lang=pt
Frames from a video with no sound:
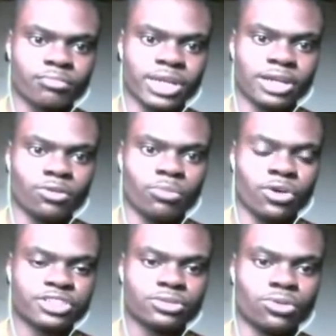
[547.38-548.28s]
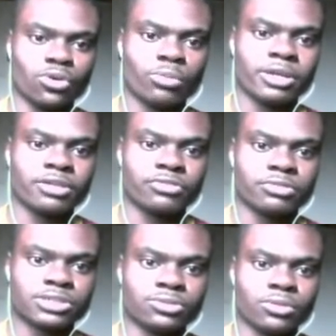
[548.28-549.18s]
Belo bote do Ruben.
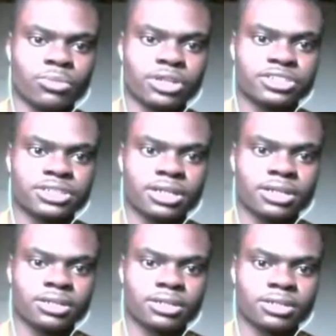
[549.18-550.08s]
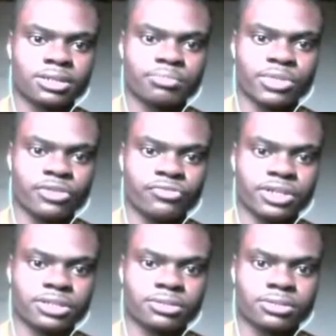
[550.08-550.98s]
O segundo bote já.
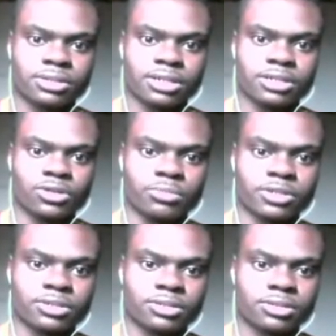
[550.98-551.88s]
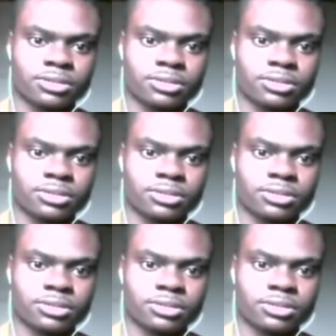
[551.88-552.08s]
Perfeito. Ele deu, mano.